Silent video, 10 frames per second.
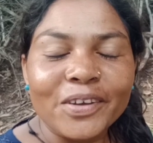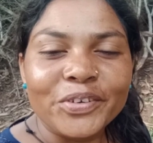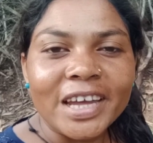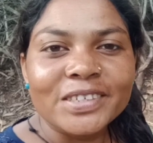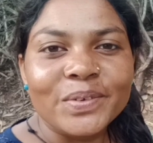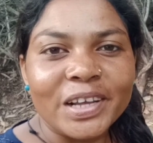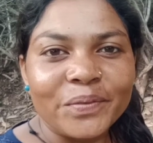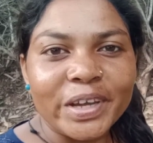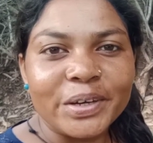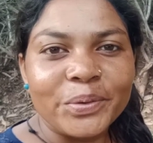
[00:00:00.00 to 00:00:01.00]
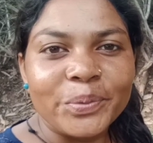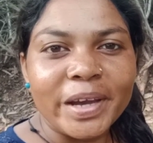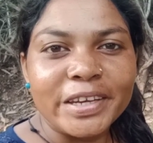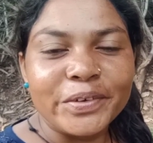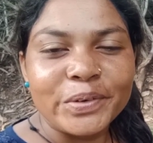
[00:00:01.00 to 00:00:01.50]
फ्रेंड्स वेलकम बैक टू
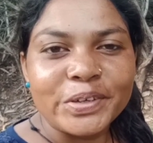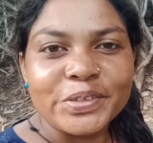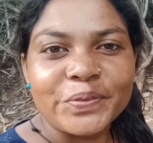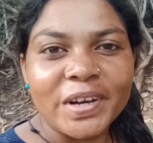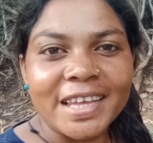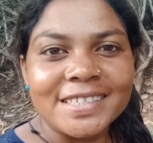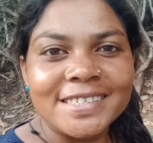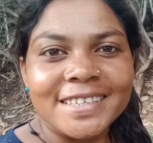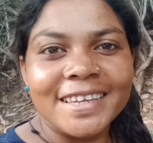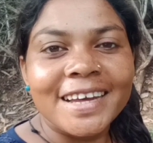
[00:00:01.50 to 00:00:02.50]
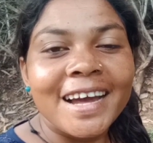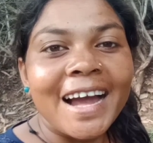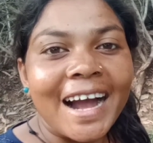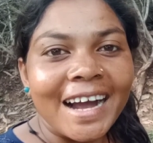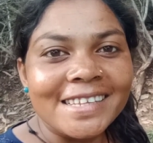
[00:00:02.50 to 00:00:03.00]
माय न्यू ब्लॉग सो फ्रेंड्स
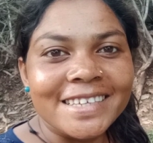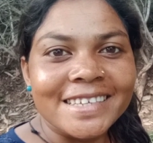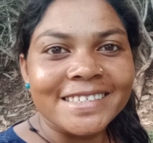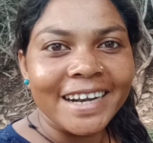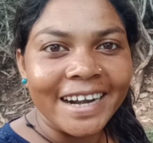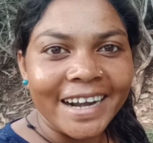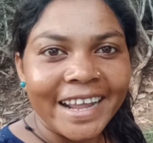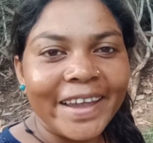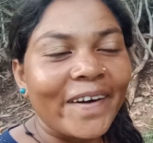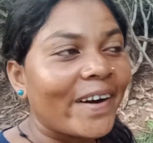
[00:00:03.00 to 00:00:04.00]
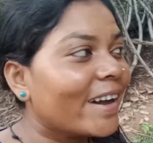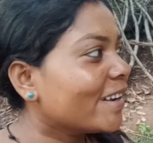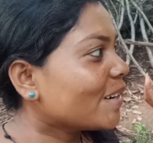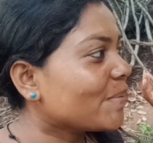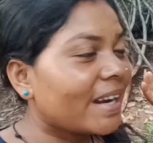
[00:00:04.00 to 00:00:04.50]
आज है संडे
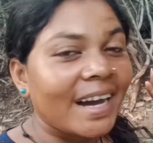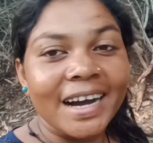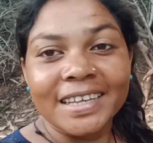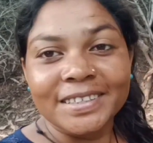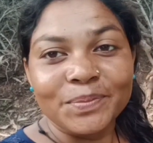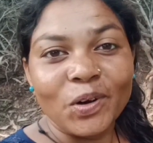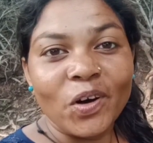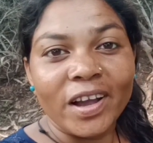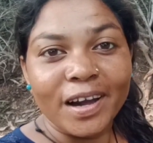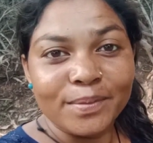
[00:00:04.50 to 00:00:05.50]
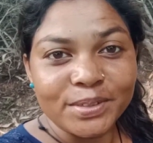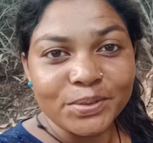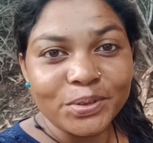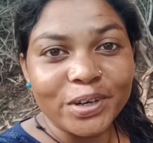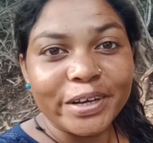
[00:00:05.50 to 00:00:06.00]
और मैंने आज ब्लॉग अभी
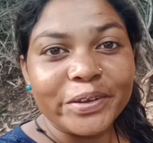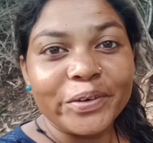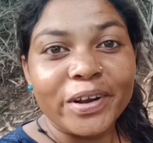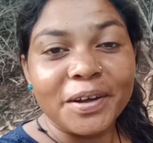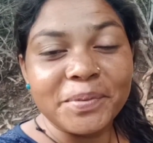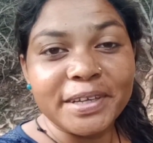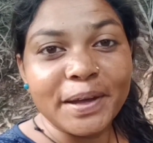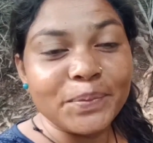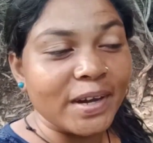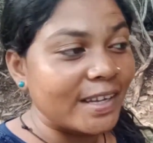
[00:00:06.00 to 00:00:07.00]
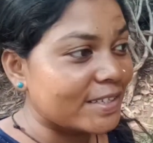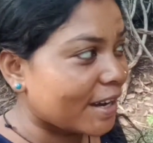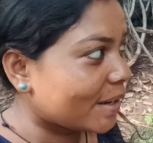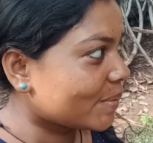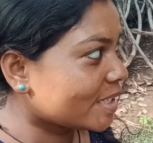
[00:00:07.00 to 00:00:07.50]
शुरू कर रही हूँ और अभी टाइम हुआ है
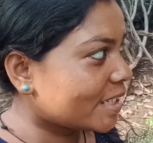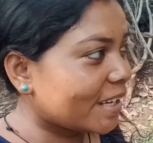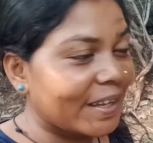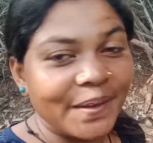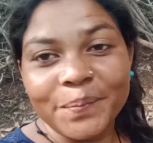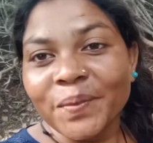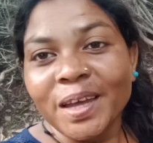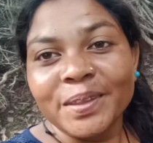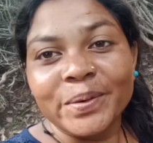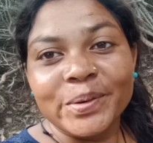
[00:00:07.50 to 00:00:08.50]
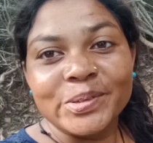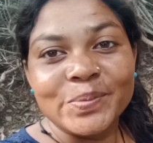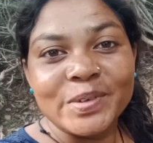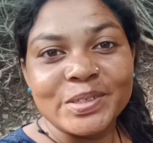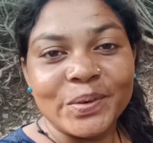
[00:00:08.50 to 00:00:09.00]
चार बज गए हैं तो
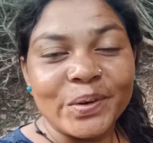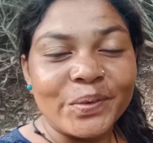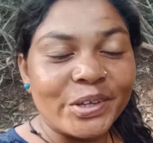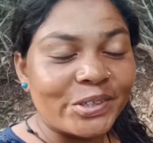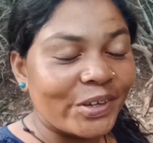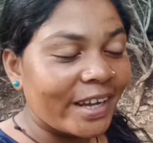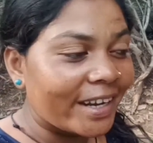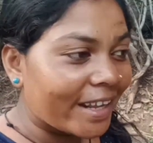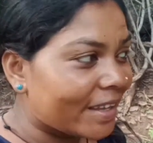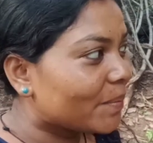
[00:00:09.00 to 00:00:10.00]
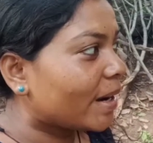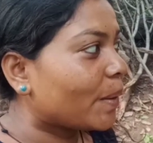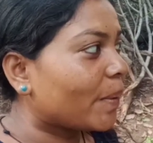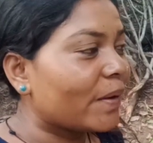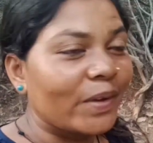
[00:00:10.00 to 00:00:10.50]
सुबह से कोई वीडियो जो है नहीं
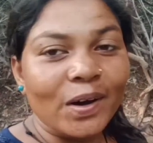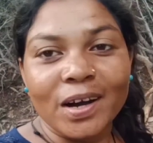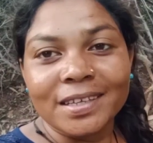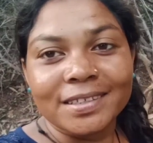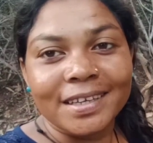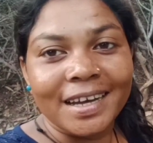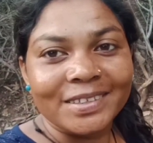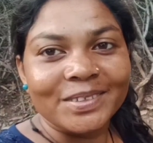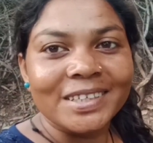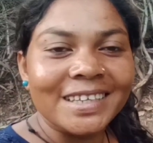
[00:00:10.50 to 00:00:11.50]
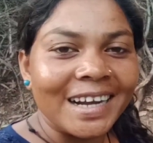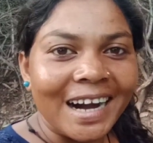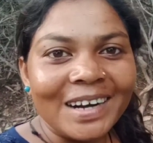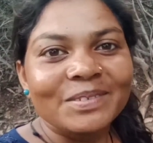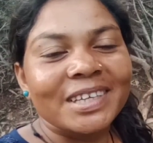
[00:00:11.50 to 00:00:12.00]
बना पाई बिकॉज हाँ थोड़ा सा
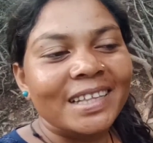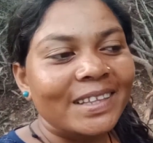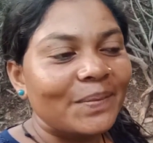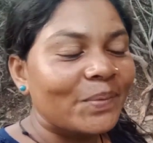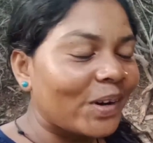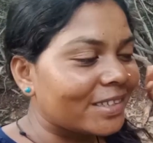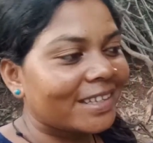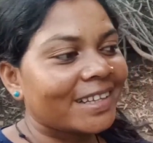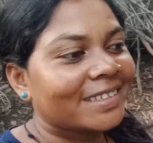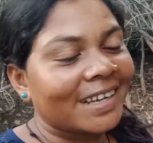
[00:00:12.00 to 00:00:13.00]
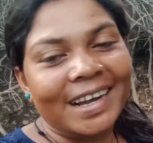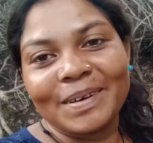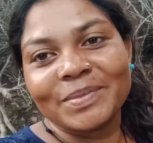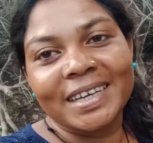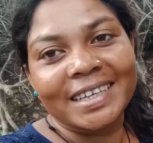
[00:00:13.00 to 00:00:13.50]
काम ज़्यादा था बहुत ज़्यादा
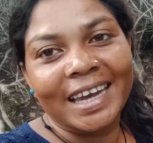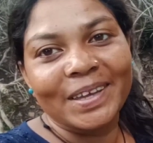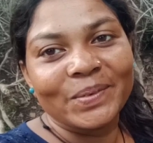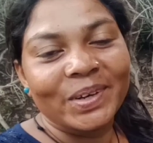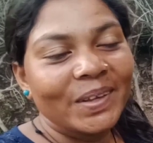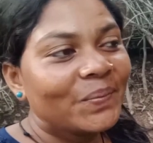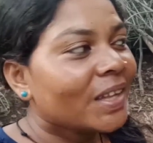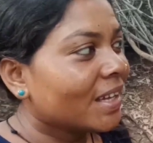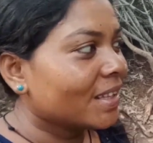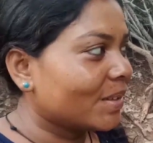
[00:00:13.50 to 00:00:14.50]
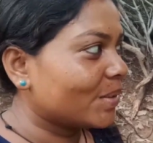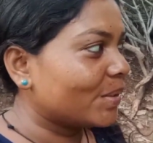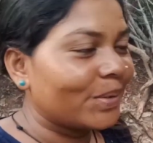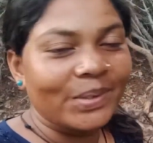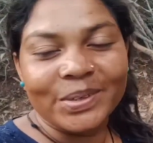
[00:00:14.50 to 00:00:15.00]
काम था क्या ही बोले तो
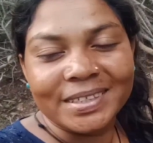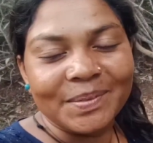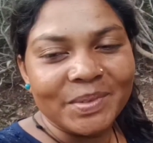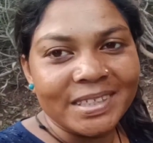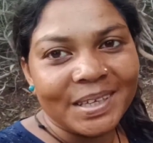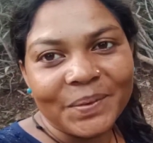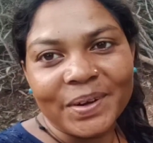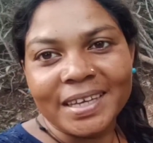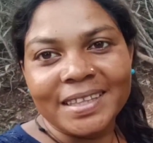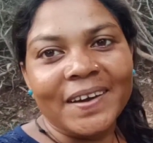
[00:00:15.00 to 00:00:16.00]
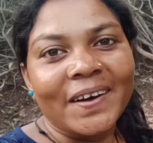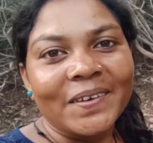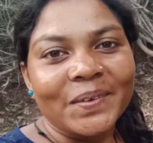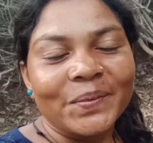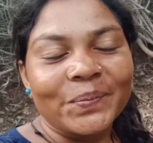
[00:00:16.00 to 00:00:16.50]
थोड़ा सा बिज़ी हो गई थी
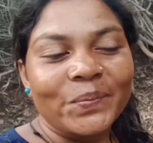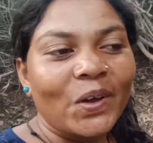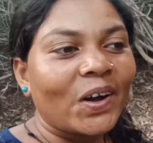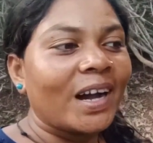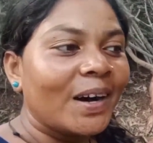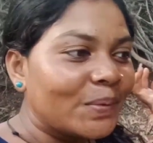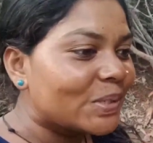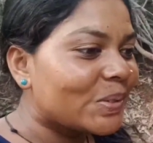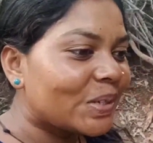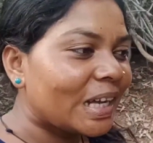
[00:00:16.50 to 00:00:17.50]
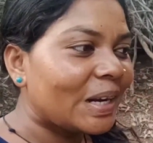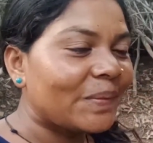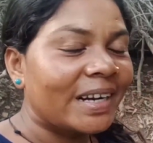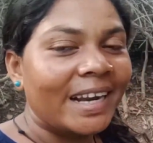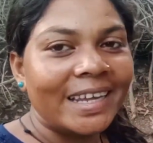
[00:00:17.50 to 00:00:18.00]
और ब्लॉग अभी शुरू करना
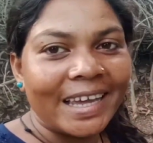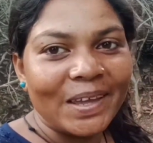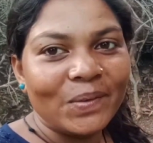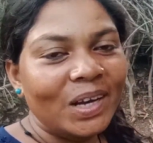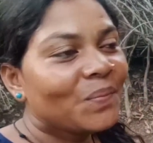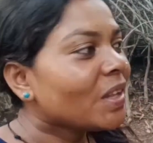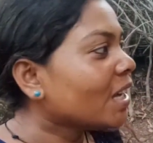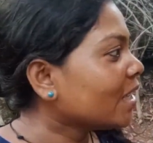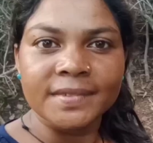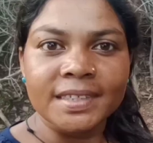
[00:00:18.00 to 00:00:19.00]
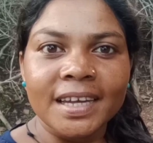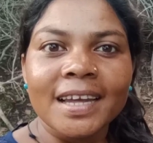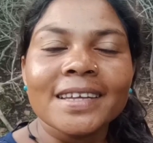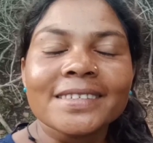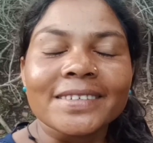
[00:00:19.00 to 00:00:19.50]
पड़ रहा है क्या ही बोले
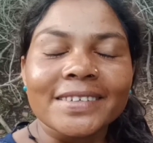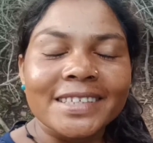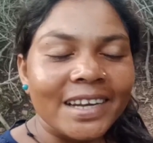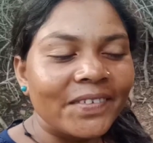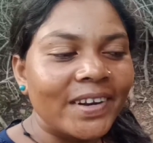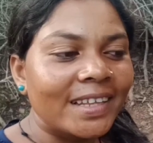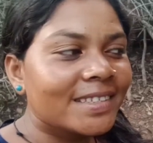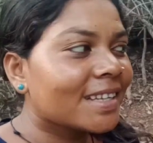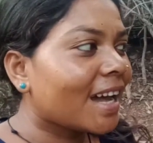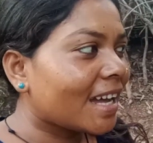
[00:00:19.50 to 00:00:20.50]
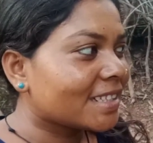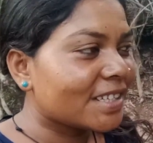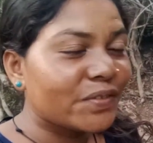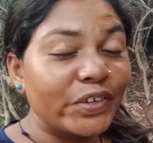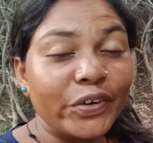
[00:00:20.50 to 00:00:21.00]
सो so, चलिए फ्रेंड्स आज
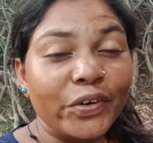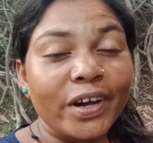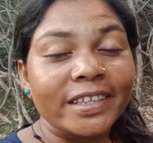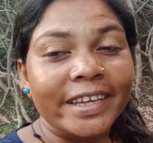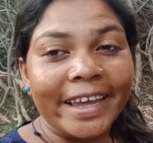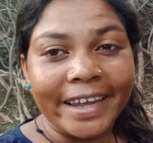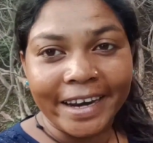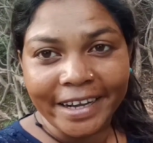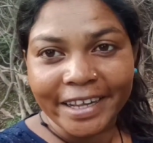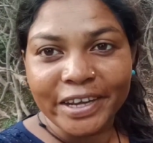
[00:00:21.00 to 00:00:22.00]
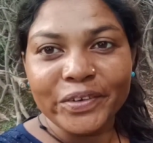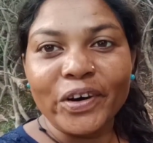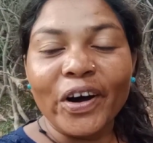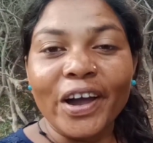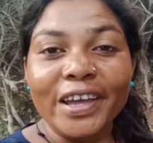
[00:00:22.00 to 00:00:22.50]
की इस वीडियो को करते हैं कंटिन्यू
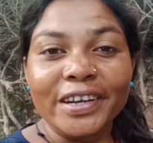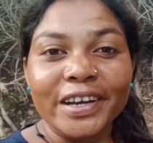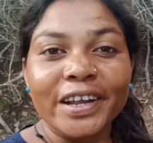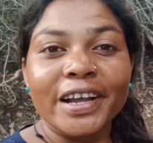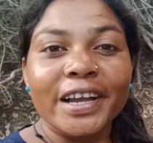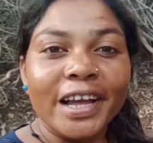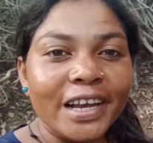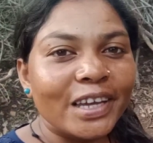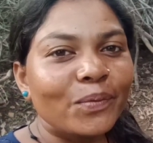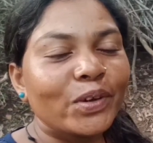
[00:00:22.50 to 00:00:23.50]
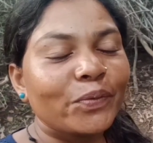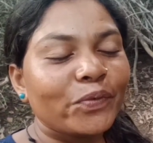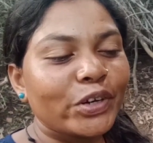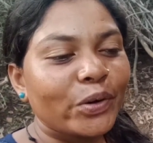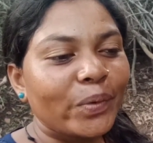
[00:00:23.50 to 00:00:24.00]
और कल के
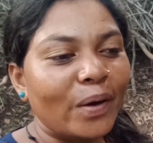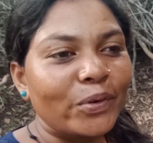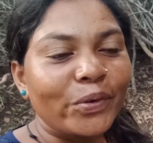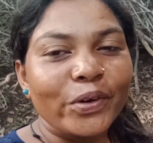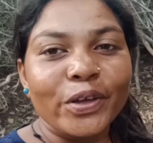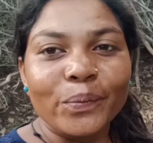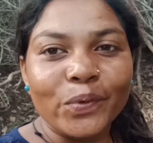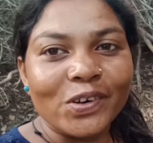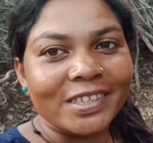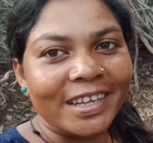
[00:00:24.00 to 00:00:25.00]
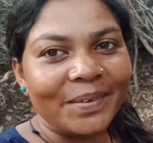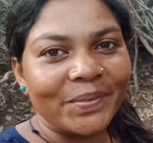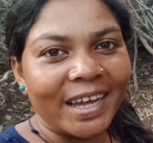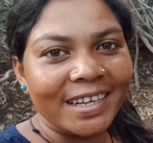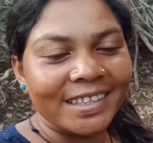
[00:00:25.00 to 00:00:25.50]
वीडियो में आप लोगों ने बहुत सारा
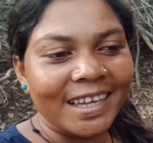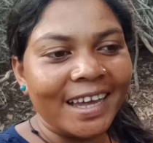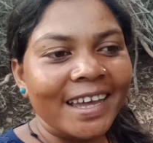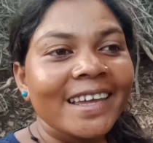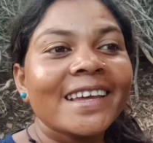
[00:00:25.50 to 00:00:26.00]
प्यार दिया है